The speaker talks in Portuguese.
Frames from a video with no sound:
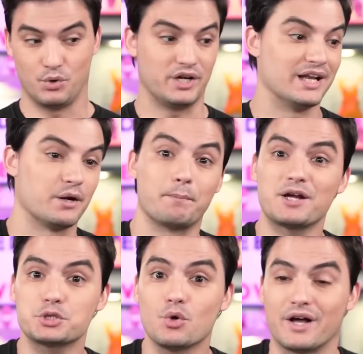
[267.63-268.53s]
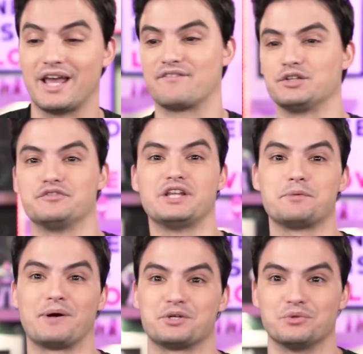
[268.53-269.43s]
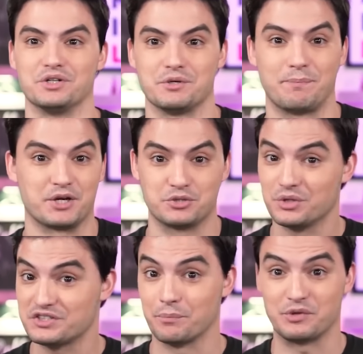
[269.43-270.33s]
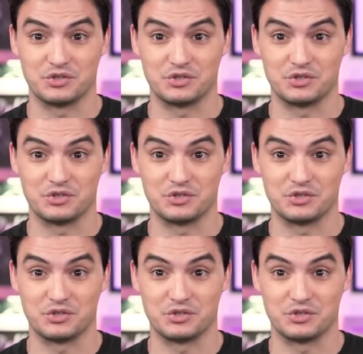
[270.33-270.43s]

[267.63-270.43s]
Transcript: porque ele era um pastor. Quem é que vai duvidar de pastor? Gente, pastores são